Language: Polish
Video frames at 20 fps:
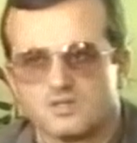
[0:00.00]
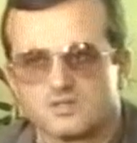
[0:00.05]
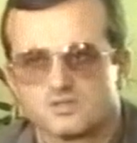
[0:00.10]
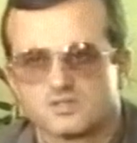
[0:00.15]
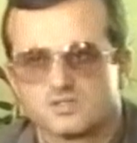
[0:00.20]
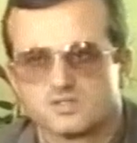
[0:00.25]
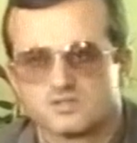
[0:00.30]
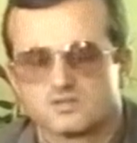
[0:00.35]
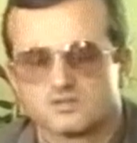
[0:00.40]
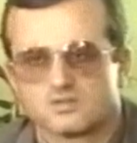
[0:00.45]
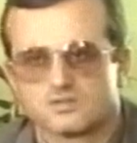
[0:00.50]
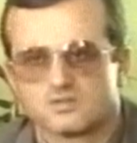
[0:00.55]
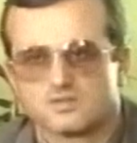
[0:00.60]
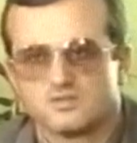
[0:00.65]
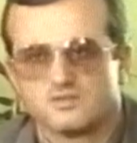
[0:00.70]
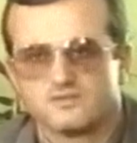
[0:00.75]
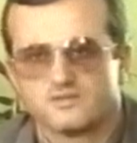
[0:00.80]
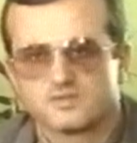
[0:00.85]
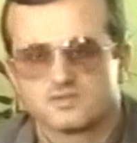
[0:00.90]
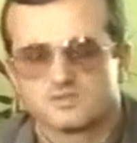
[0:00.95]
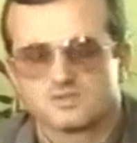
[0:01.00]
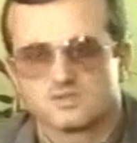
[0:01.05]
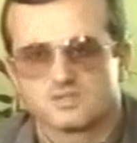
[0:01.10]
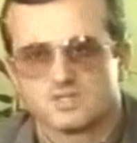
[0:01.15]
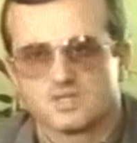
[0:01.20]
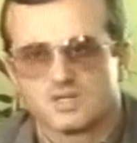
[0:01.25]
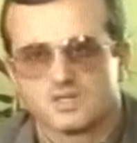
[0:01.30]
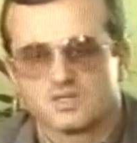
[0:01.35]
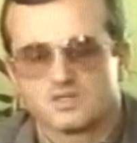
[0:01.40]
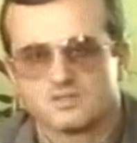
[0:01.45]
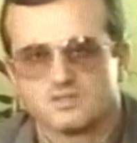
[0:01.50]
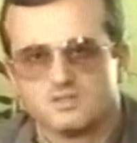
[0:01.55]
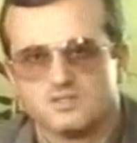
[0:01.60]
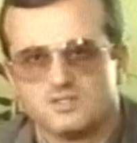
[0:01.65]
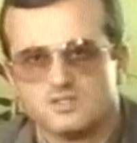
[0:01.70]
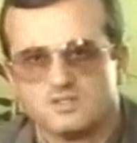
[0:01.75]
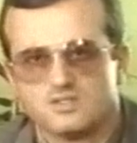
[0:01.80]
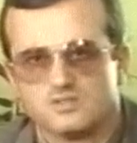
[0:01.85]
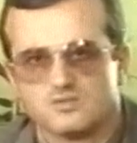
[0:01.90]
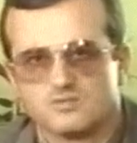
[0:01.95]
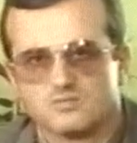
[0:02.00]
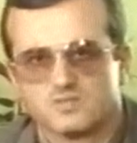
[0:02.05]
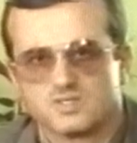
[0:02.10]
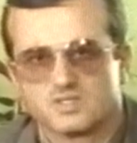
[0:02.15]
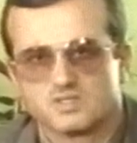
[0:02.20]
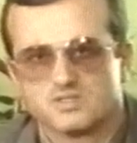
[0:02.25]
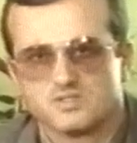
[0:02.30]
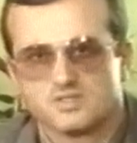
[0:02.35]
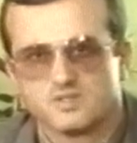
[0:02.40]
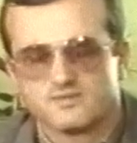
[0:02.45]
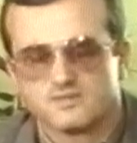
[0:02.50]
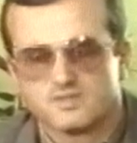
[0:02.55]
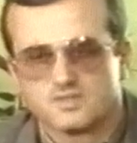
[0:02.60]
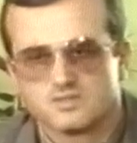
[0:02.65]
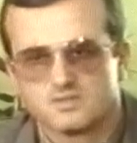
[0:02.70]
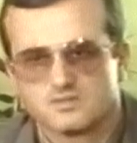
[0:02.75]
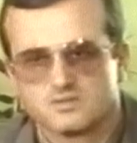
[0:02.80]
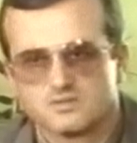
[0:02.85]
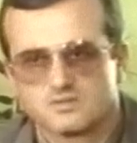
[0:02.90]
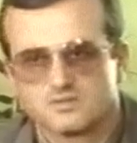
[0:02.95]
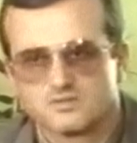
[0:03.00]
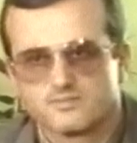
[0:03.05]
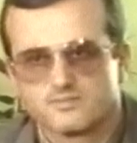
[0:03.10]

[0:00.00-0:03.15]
częstotliwość na linii numer 9.